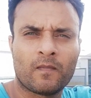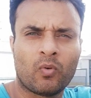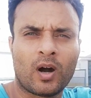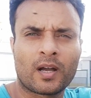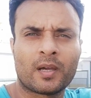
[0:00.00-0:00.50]

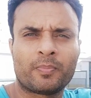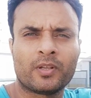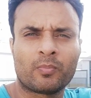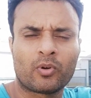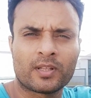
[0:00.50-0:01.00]
वो आके
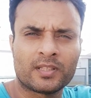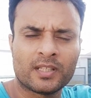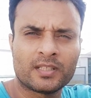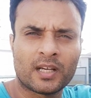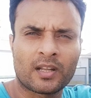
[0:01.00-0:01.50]
अपनी रिपोर्टें
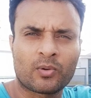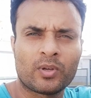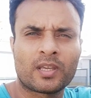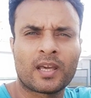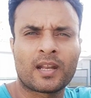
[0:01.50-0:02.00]
दिए जा रहे हैं
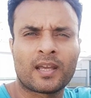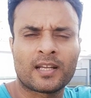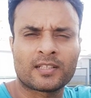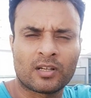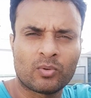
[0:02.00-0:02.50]
कोई कह रहा
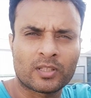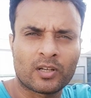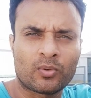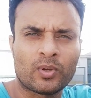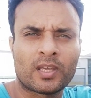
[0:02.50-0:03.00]
है ऐसा हुआ
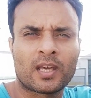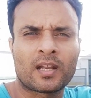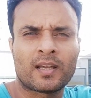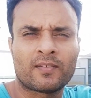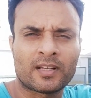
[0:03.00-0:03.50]
था कोई कह
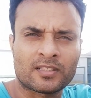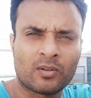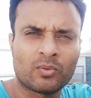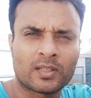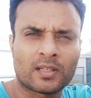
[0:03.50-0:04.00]
रहा है वैसा
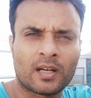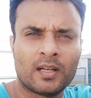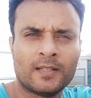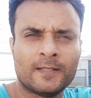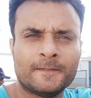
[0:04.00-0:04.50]
हुआ था
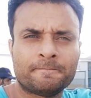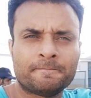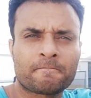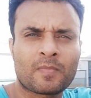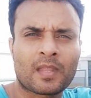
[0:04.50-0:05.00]

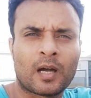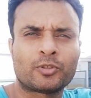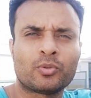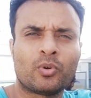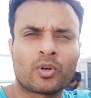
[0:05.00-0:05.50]
अब
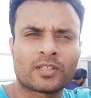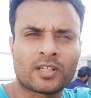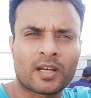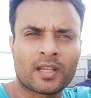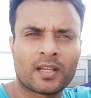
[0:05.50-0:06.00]
शुरू हो गए
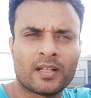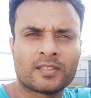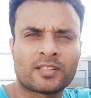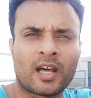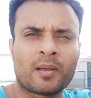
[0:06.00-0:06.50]
सारे
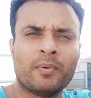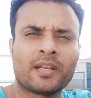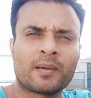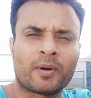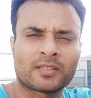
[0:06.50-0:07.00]
सारे
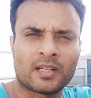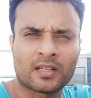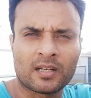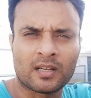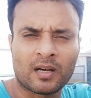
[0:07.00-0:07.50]
मिल के
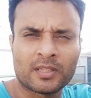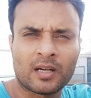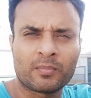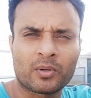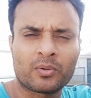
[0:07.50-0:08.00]
पाकिस्तान का नाम
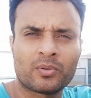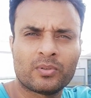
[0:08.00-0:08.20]
बदनाम करो